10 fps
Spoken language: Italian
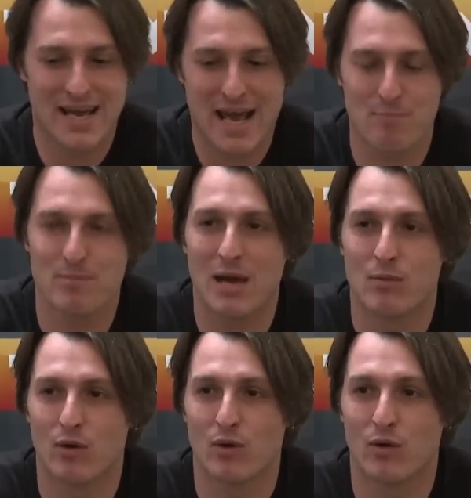
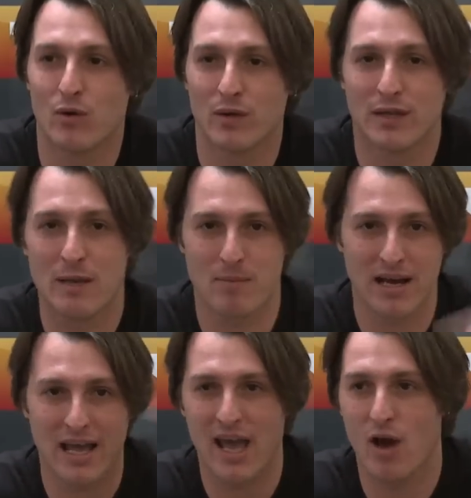Abbiamo le
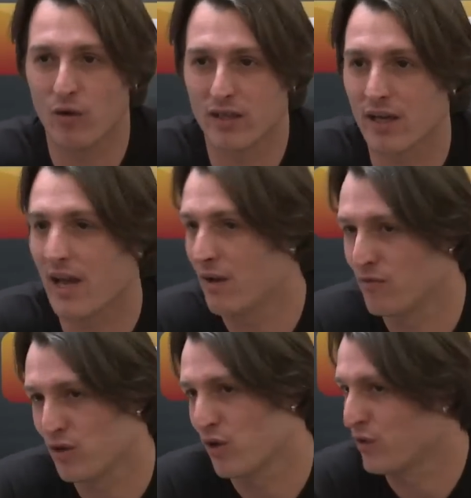pale eoliche e non
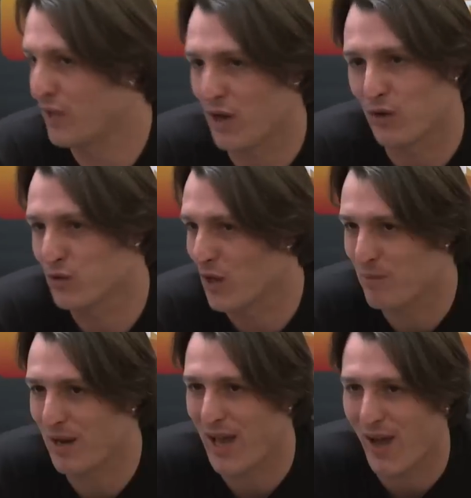voglio lottare contro le
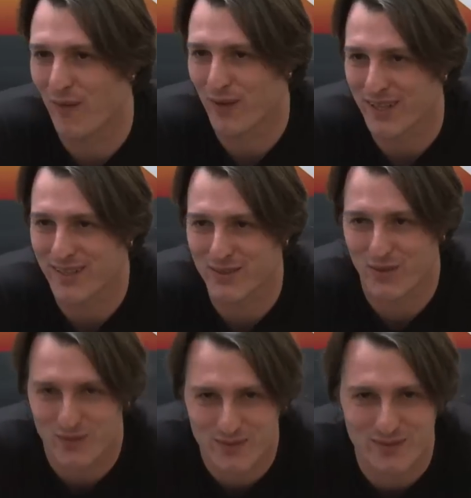pale eoliche,
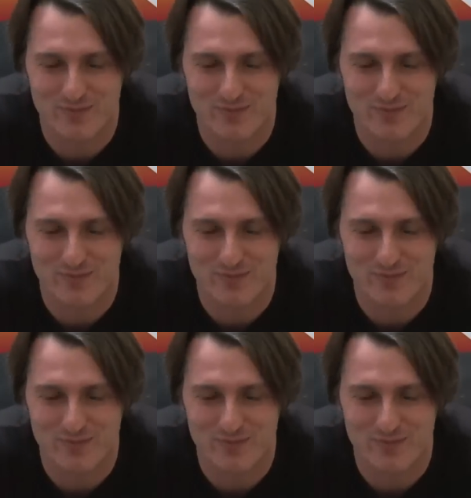sono